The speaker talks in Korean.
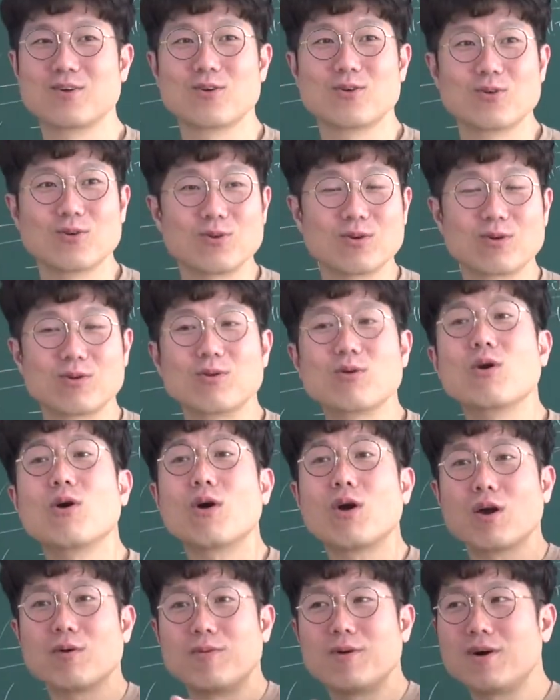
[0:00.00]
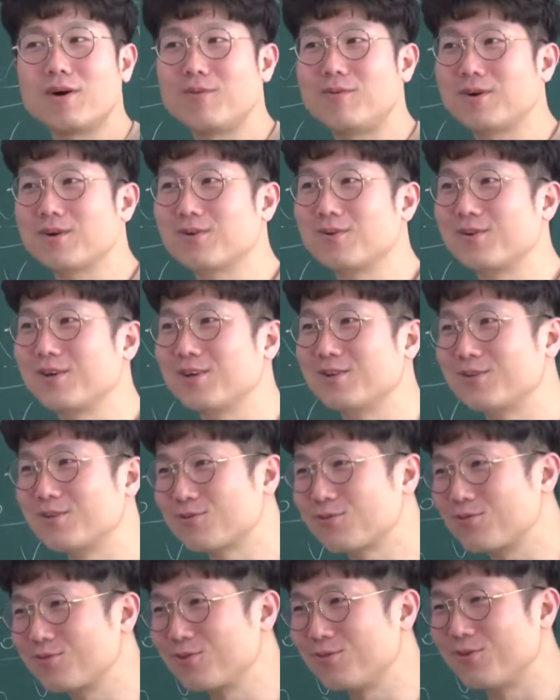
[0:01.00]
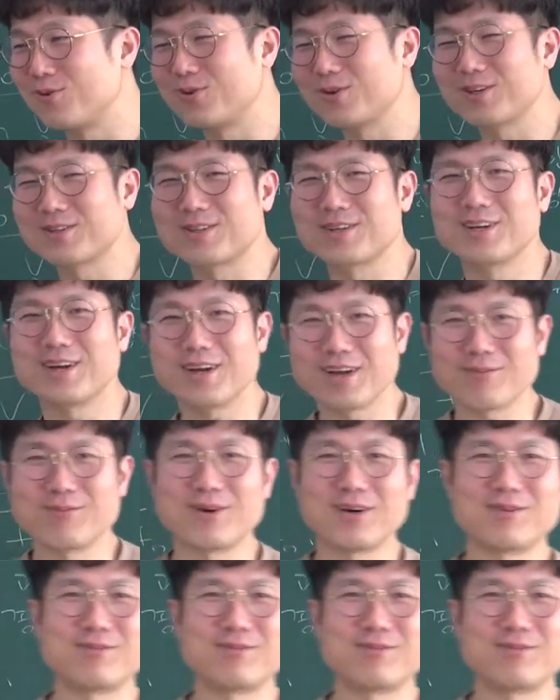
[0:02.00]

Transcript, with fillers: 그, 야 해봐 막 이런 거야 이제 술도 먹겠다 야 해봐